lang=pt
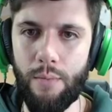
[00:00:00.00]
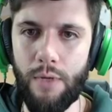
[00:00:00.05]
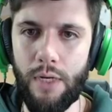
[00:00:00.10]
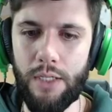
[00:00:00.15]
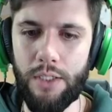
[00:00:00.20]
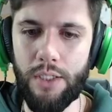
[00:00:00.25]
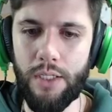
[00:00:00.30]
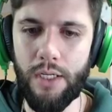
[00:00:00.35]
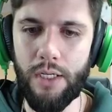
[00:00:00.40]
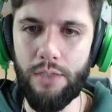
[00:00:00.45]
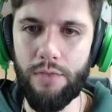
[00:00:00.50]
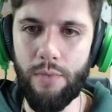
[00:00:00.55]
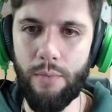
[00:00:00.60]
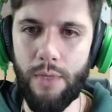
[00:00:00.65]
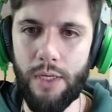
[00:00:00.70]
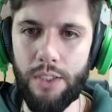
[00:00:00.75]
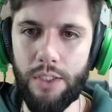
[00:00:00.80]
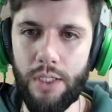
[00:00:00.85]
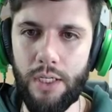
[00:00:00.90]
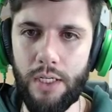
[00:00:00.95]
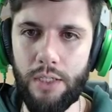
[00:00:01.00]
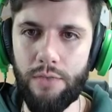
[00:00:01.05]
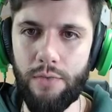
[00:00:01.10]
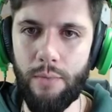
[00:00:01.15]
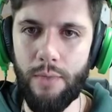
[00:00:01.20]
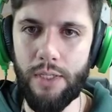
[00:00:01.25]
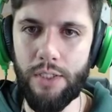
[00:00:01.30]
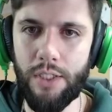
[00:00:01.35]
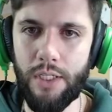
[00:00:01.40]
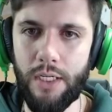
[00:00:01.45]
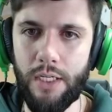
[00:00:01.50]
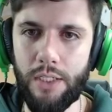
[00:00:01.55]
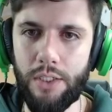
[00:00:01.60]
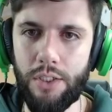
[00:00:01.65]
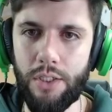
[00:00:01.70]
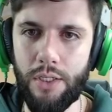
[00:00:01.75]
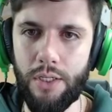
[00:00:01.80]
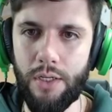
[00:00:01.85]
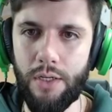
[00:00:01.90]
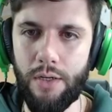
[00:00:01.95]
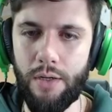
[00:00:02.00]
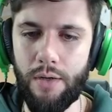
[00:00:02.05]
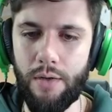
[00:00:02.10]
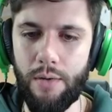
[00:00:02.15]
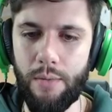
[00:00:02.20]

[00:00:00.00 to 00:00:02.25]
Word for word: Vamos lá, gigante. Vamos lá, gigante. Vamos lá, gigante.